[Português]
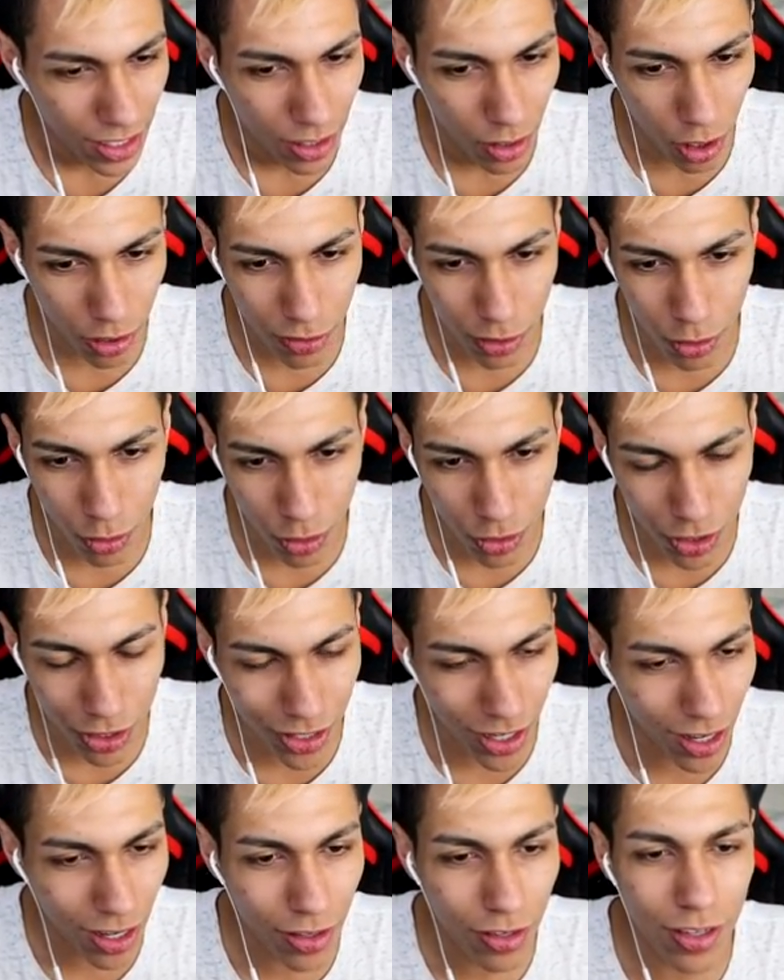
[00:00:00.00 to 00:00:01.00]
Nossa, eu não consigo
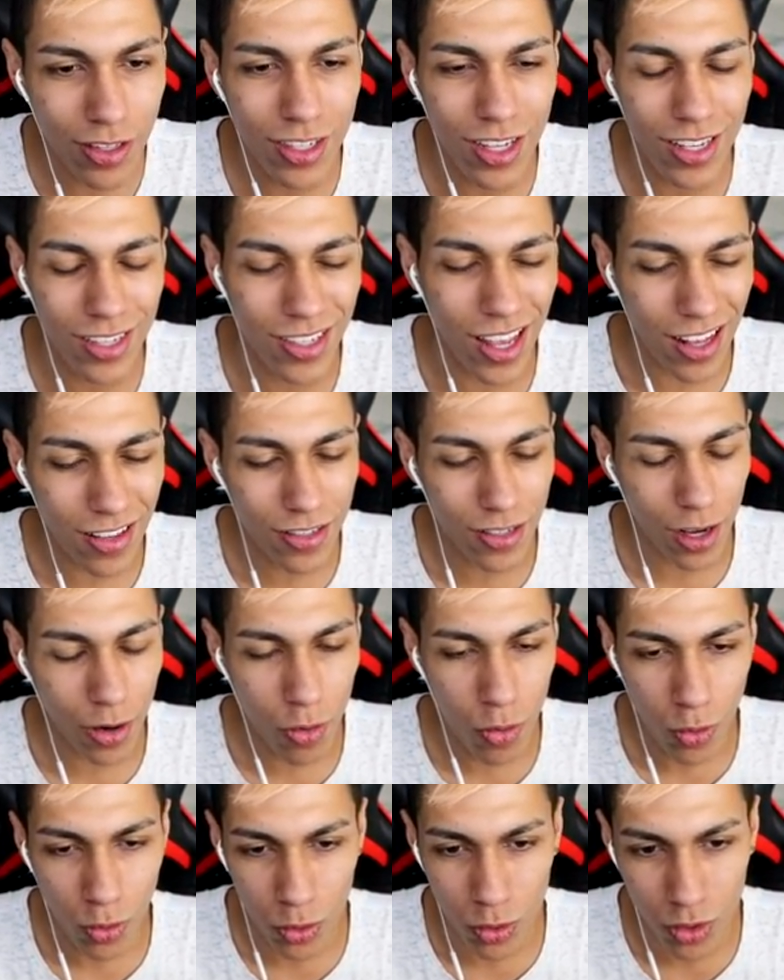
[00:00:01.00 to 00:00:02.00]
enxergar nada durante 17
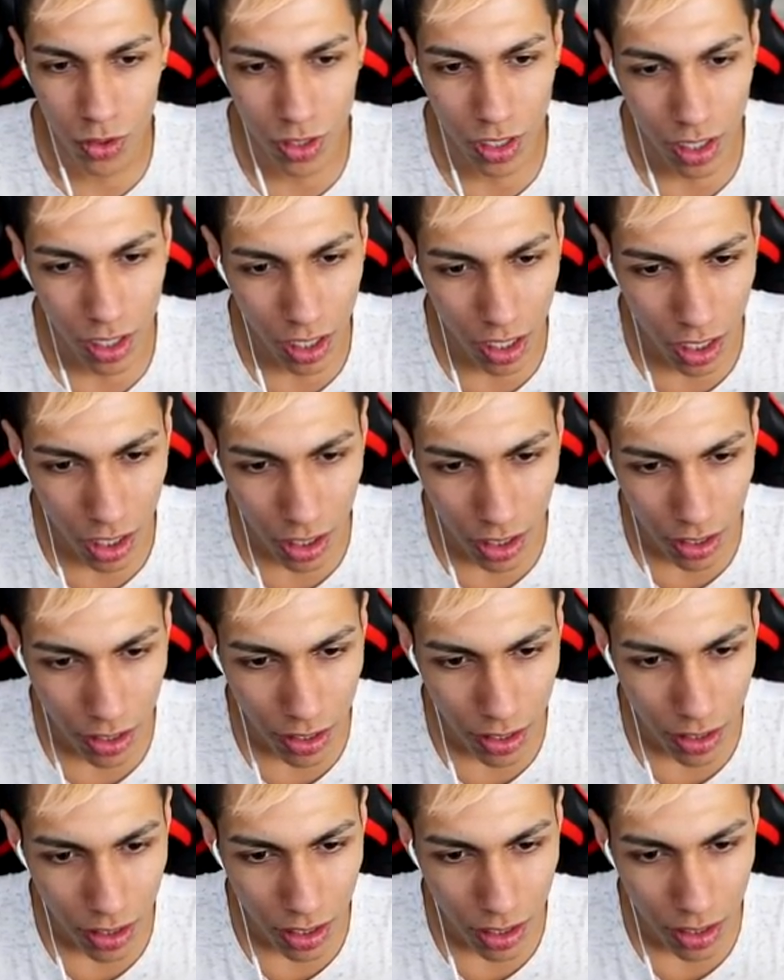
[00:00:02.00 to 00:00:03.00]
segundos.
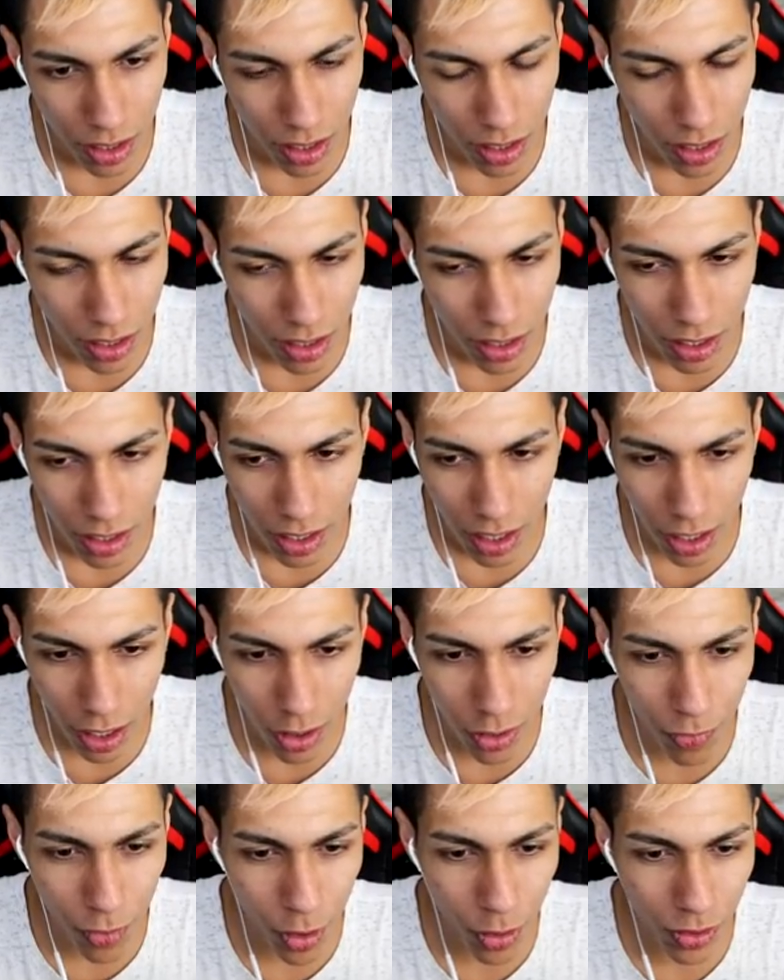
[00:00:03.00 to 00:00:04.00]
Hã?
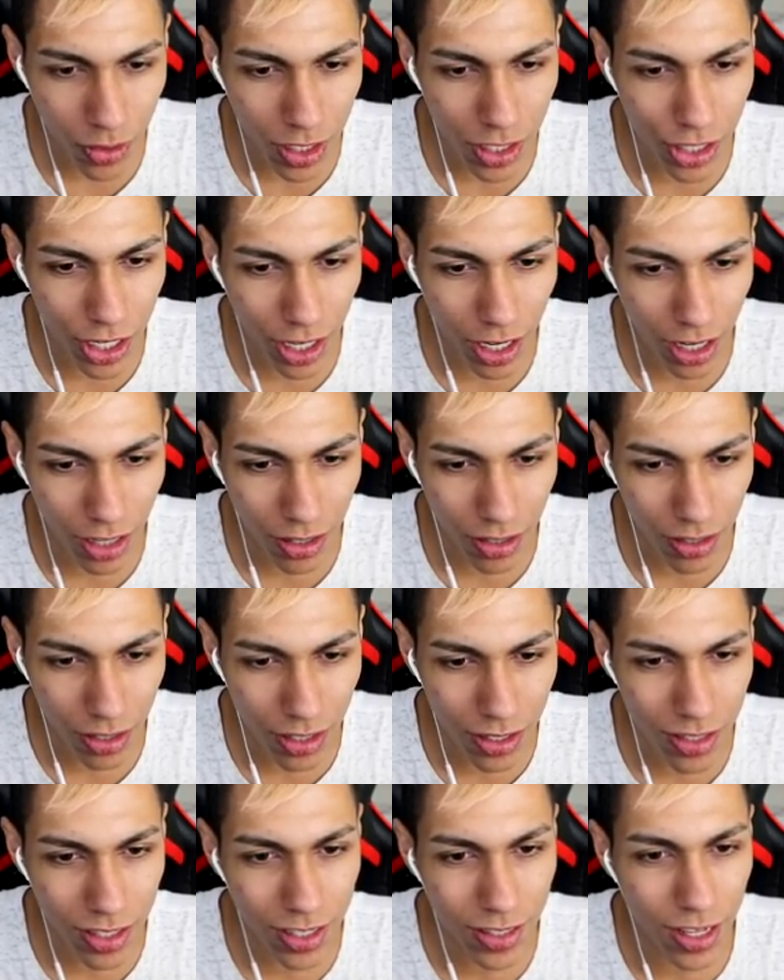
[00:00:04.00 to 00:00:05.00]
Eu não vou conseguir enxergar nada
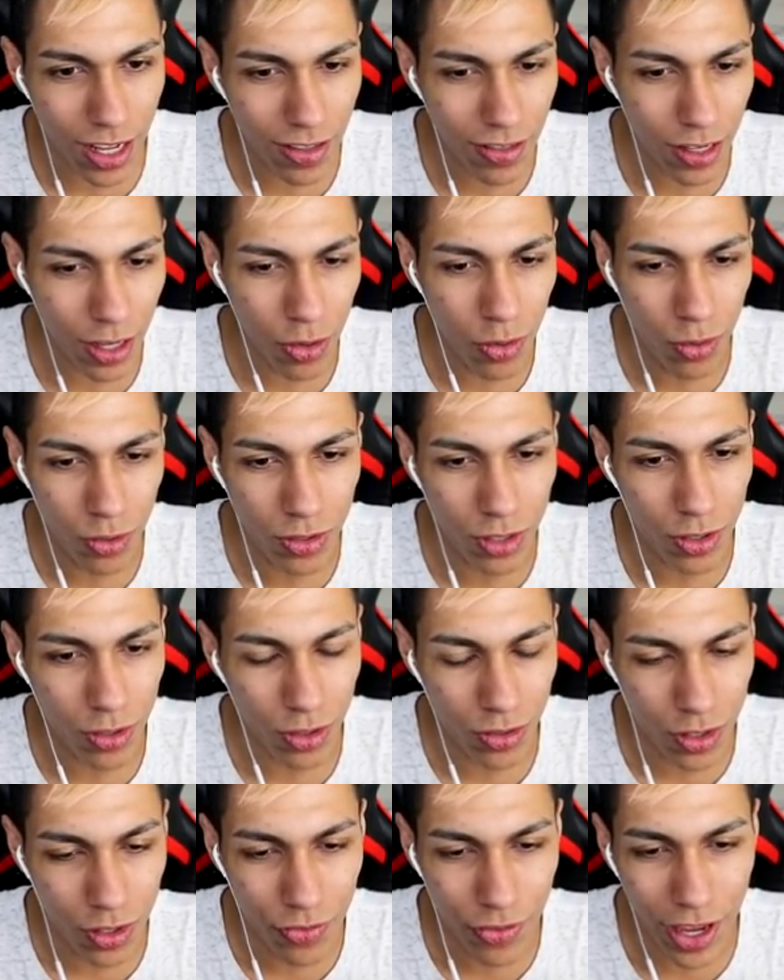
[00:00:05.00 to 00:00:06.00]
durante 17 segundos, eu não
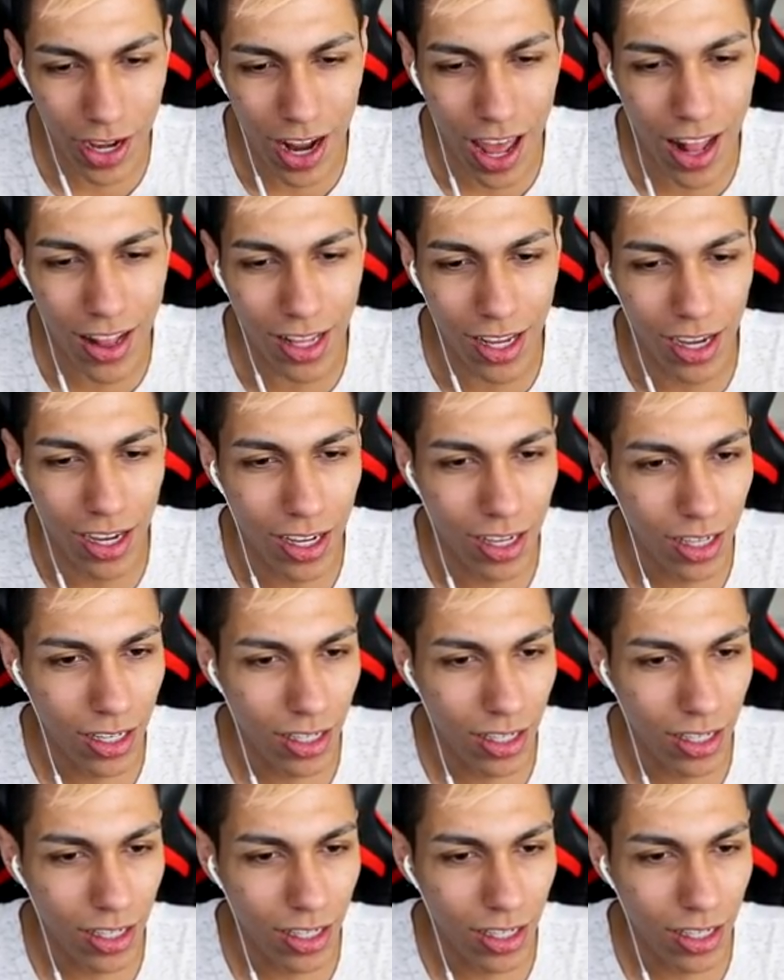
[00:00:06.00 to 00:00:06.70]
consigo ver nada.